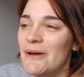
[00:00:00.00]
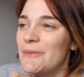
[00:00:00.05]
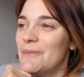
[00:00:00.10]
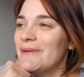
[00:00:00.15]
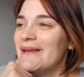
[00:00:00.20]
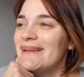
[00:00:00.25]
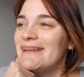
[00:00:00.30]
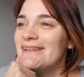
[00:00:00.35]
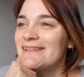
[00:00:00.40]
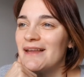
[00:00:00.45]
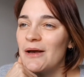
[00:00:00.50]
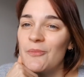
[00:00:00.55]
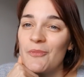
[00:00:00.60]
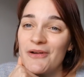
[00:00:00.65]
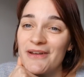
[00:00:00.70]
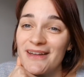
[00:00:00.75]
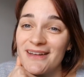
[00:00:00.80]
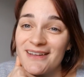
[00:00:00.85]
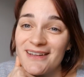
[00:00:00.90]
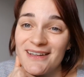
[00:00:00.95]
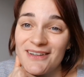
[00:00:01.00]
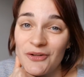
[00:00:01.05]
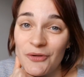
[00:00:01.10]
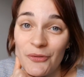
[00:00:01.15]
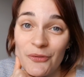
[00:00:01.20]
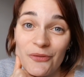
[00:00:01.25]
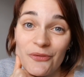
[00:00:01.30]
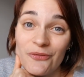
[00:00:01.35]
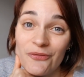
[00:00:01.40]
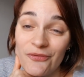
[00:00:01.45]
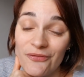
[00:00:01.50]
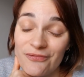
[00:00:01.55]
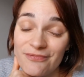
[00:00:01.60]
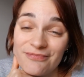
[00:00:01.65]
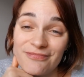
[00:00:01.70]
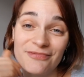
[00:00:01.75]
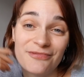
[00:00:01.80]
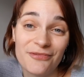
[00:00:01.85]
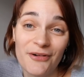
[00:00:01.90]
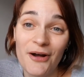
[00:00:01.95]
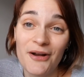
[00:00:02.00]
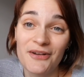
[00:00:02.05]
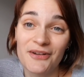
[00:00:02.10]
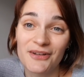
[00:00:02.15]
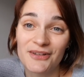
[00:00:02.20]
Mais c'est un moyen d'être fun,